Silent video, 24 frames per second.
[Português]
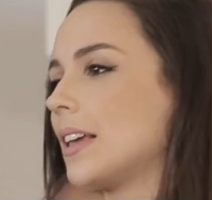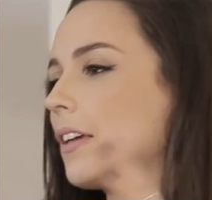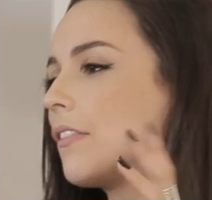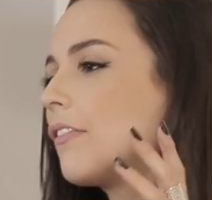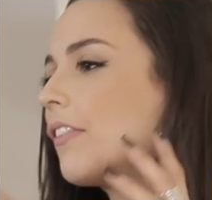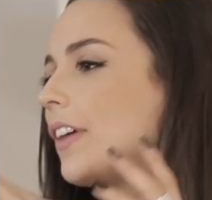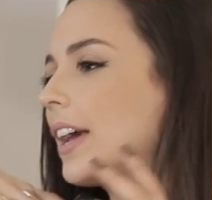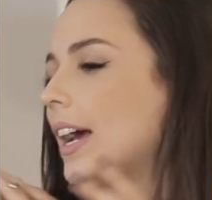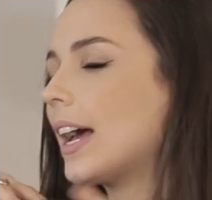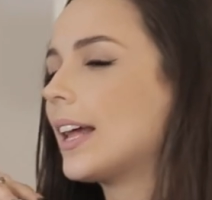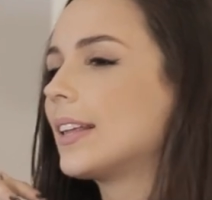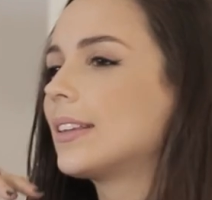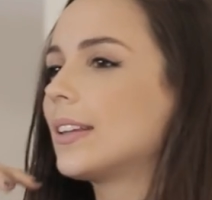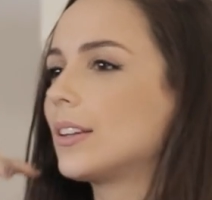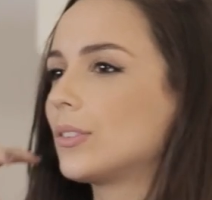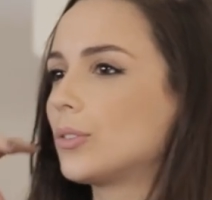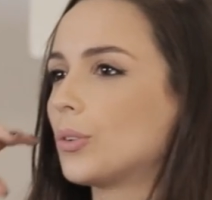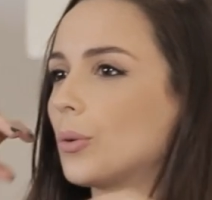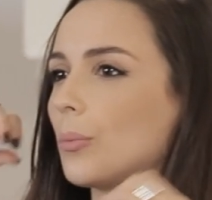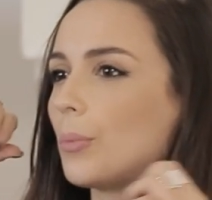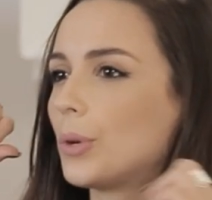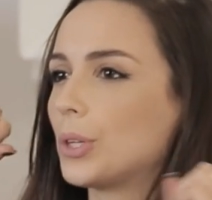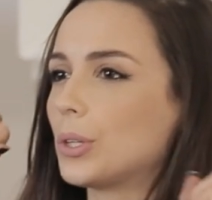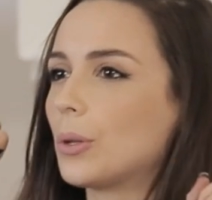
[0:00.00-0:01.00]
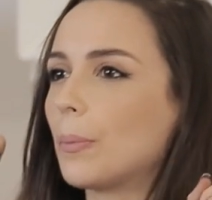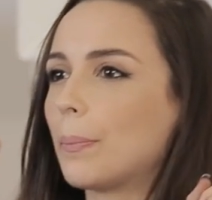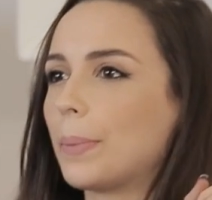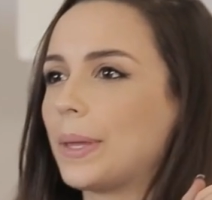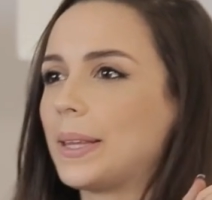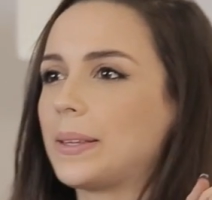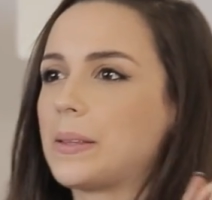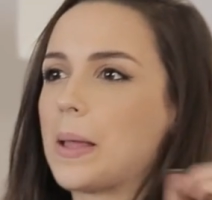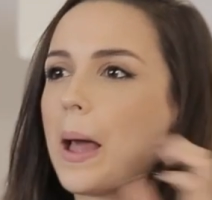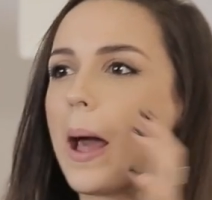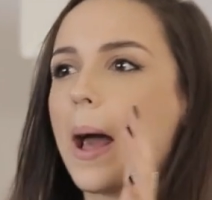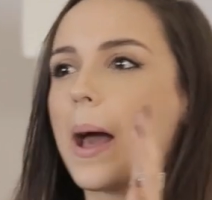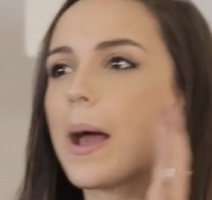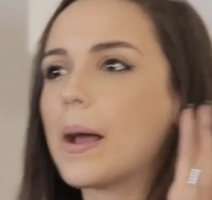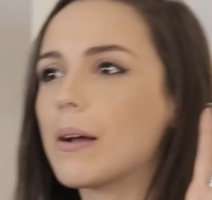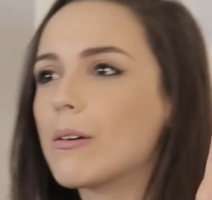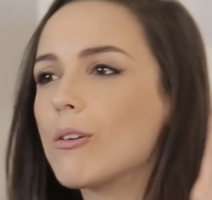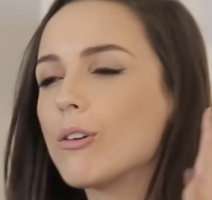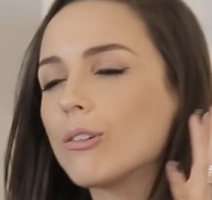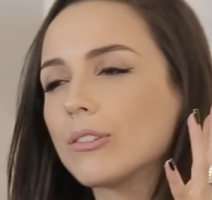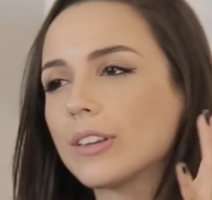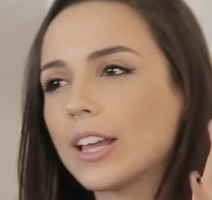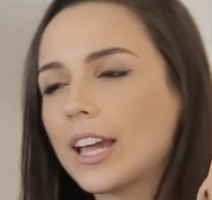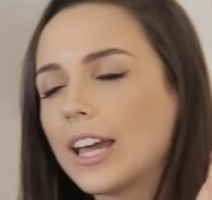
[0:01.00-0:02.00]
sem ficar dando muito
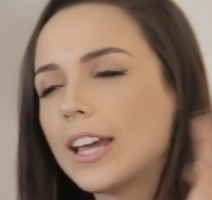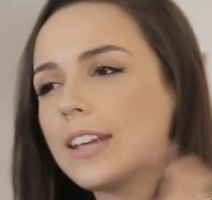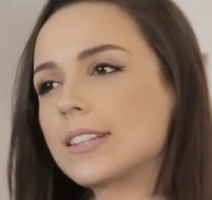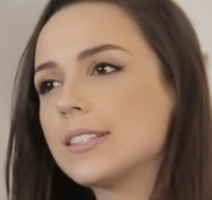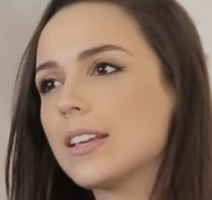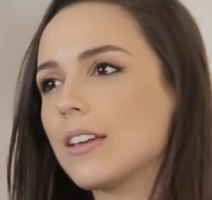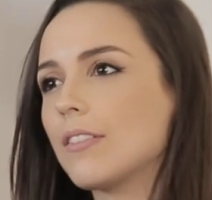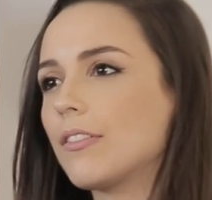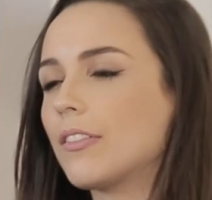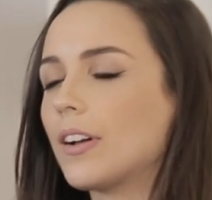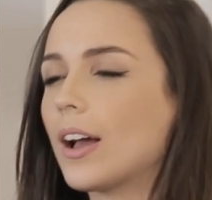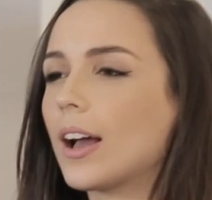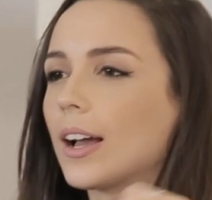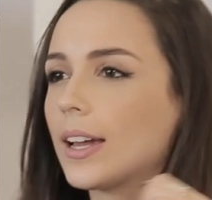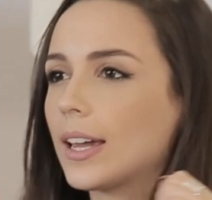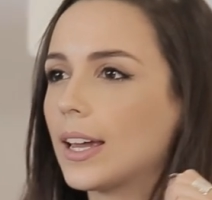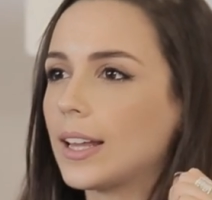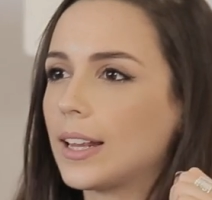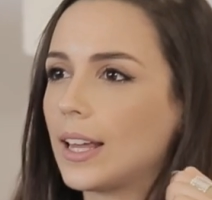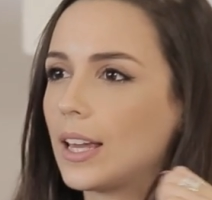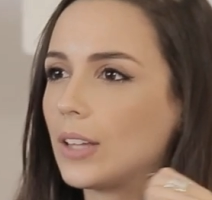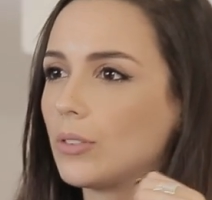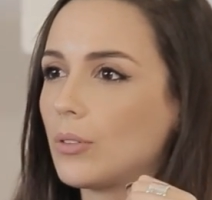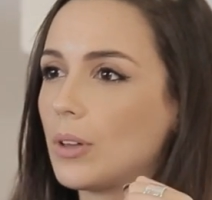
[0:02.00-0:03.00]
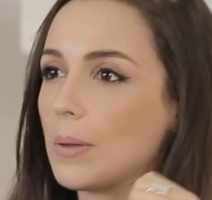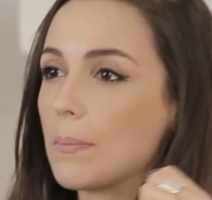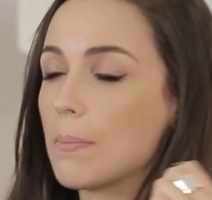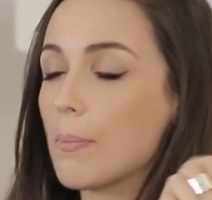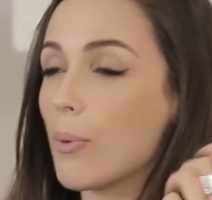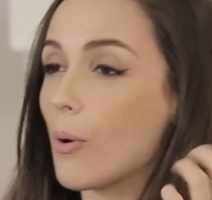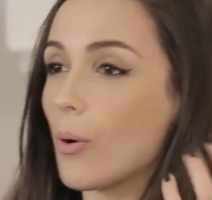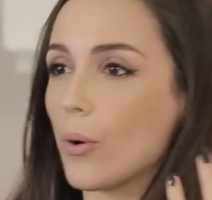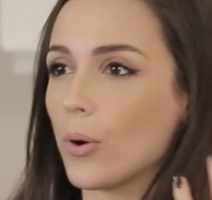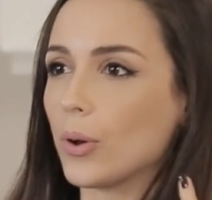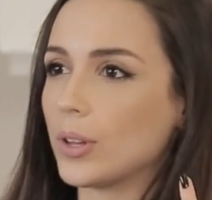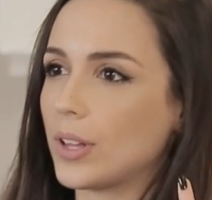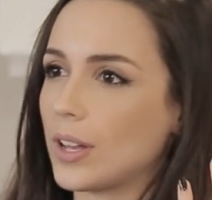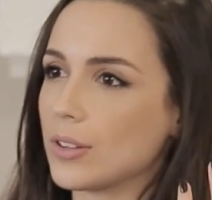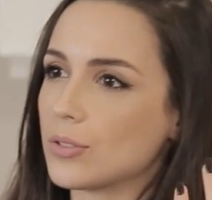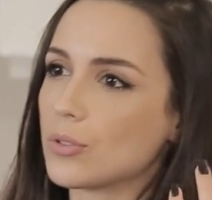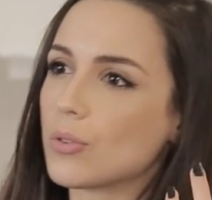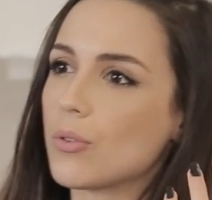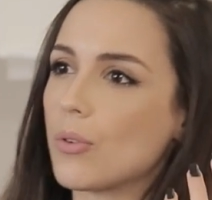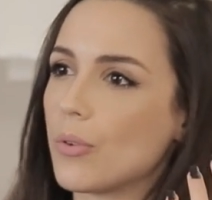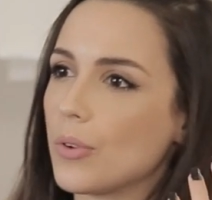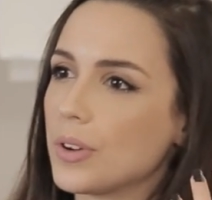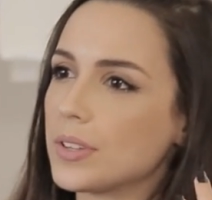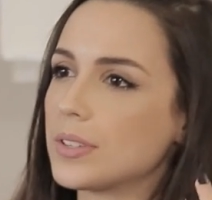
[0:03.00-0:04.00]
pitaco, né? Sem ficar querendo impor as
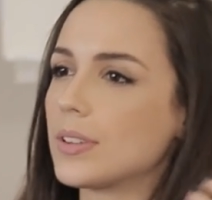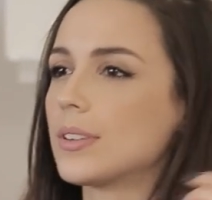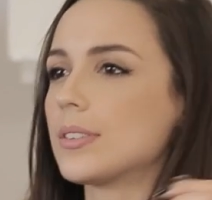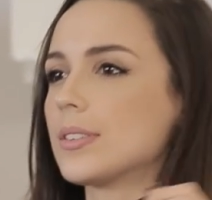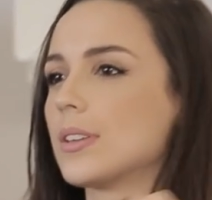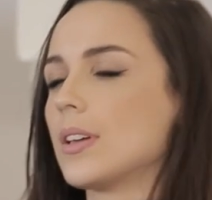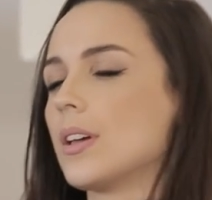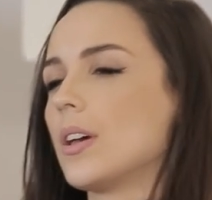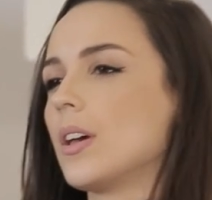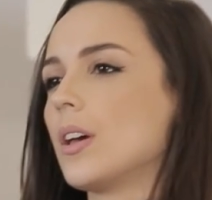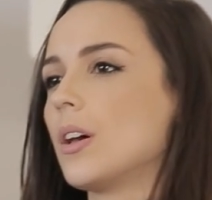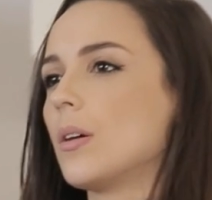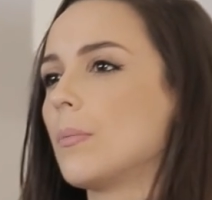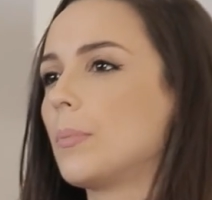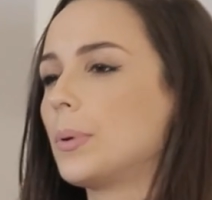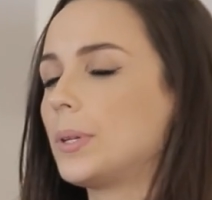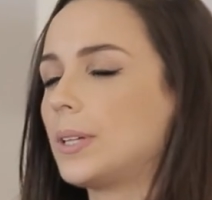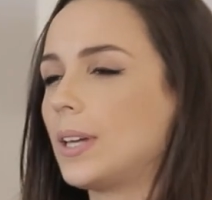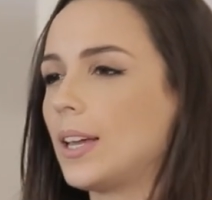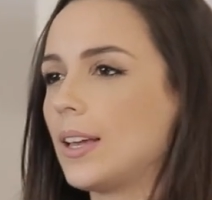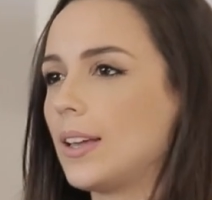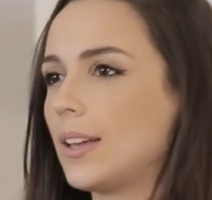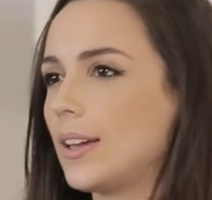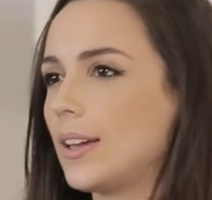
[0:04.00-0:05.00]
coisas, porque